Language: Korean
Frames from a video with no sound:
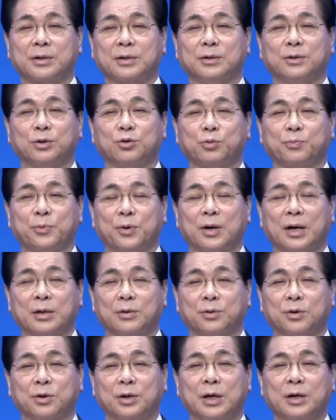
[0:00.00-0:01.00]
그 축복을
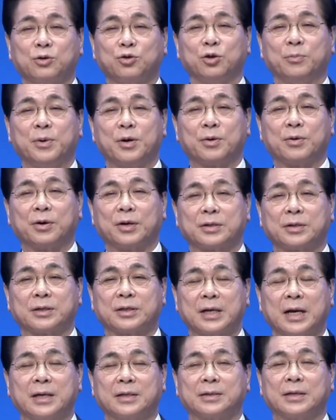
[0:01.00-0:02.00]
가지고 주명 원에서
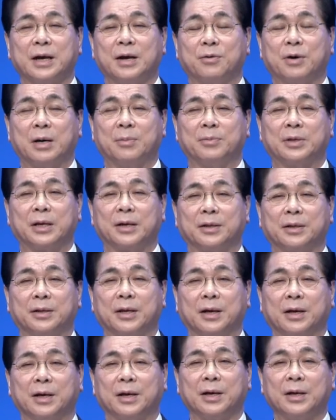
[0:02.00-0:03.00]
잘 사용하면
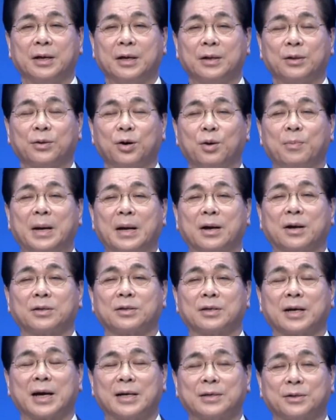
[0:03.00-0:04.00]
되는데 더 많은
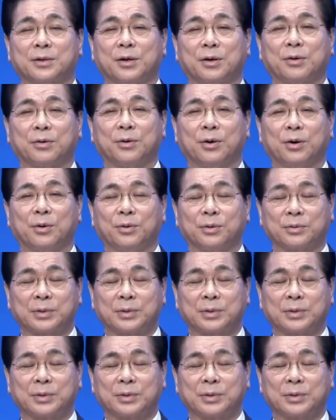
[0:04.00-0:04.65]
것을 가지려고,